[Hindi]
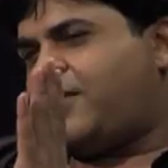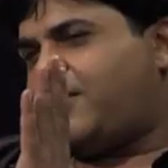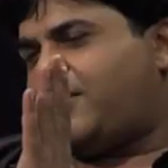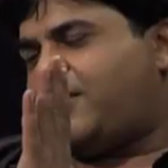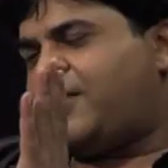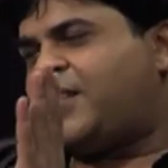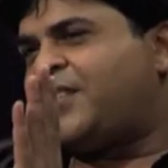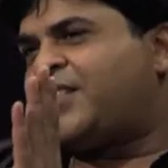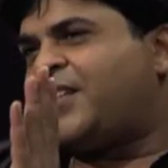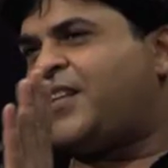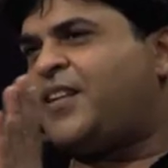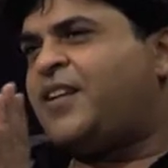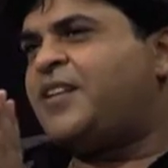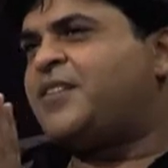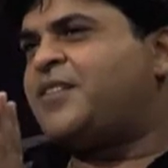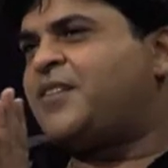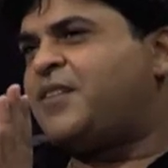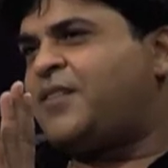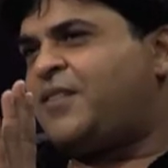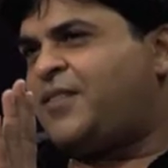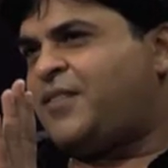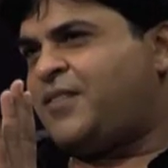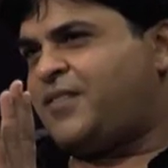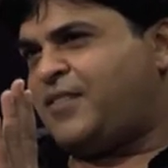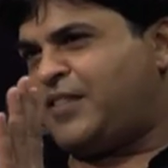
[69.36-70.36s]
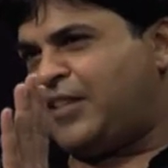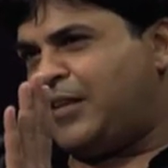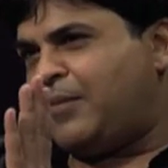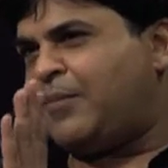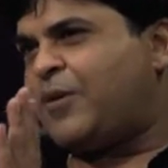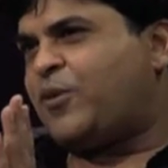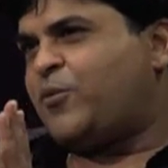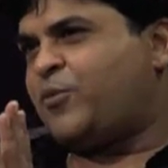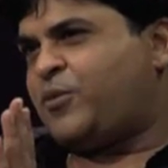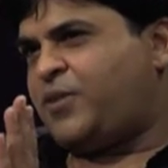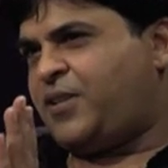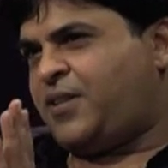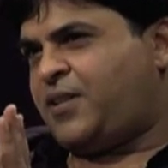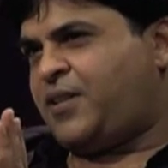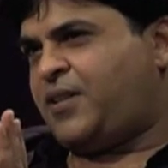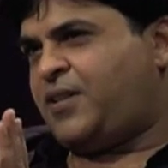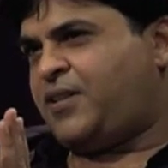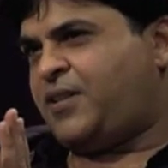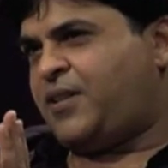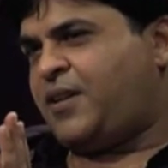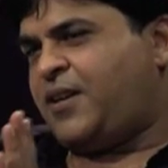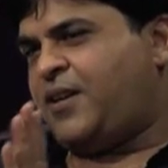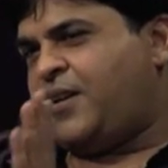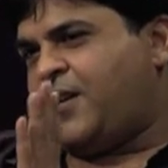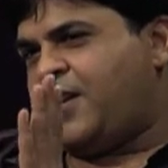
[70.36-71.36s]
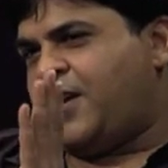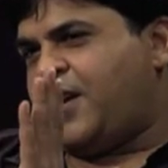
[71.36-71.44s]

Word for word: नज़रिए से सिनेमा को देखा था